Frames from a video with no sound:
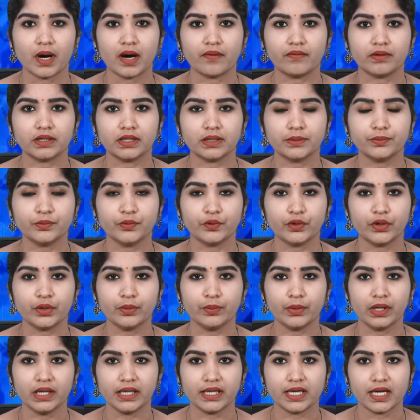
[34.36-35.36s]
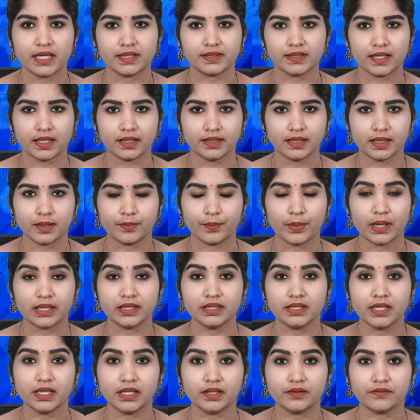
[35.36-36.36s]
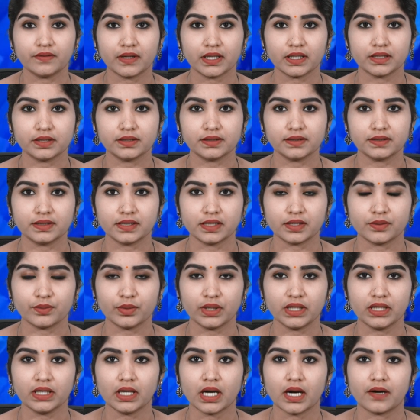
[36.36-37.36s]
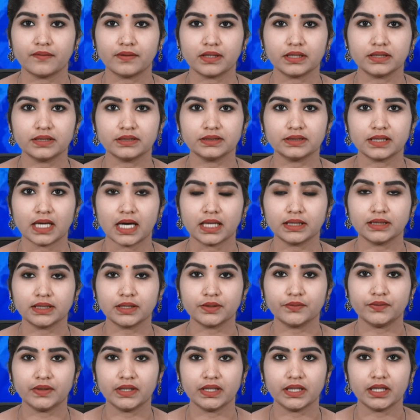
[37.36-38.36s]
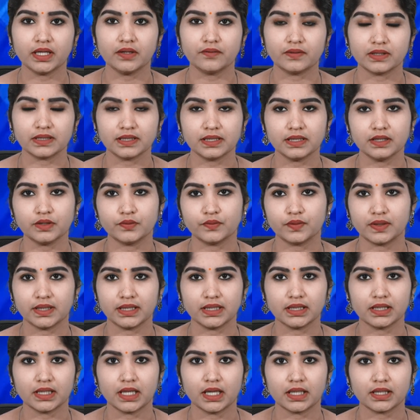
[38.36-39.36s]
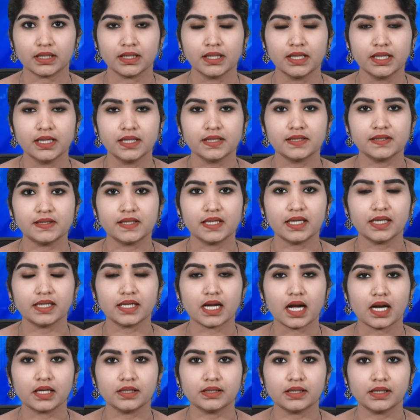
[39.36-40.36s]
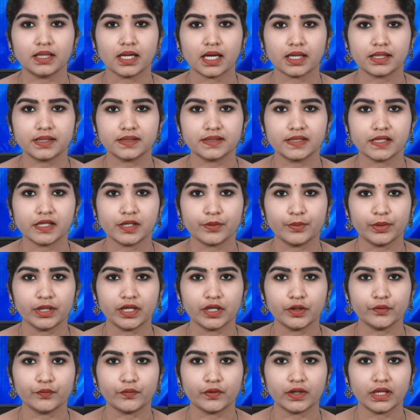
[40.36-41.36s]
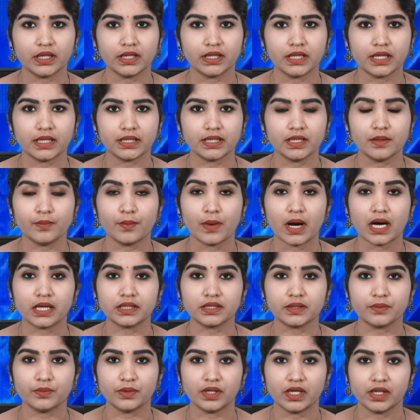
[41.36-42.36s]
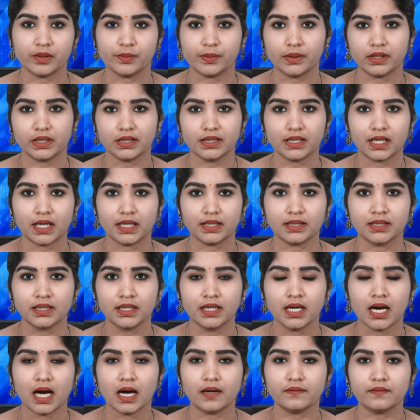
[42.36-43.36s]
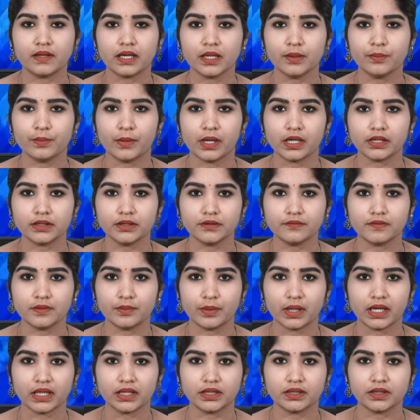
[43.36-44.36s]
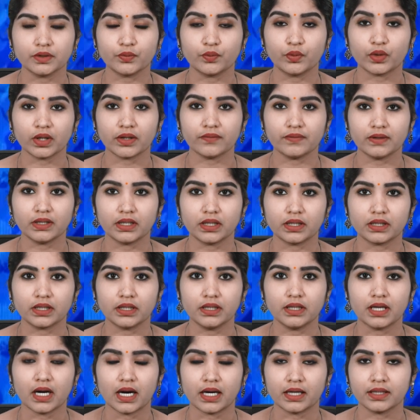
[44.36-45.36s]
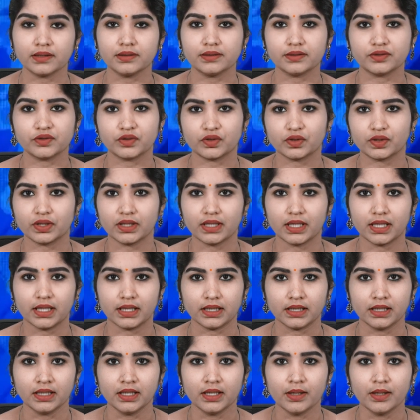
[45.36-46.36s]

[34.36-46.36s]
மாவட்டம் உடுமலையைச் சேர்ந்த பதினேழு வயது சிறுமி அவரது தாத்தா வீட்டில் வசித்து வருகிறார் சில நாட்களாக சிறுமியின் உடல்நிலையில் மாற்றம் ஏற்பட்டதால் அவரை மருத்துவமனைக்கு உறவினர்கள் அழைத்துச் சென்றனர்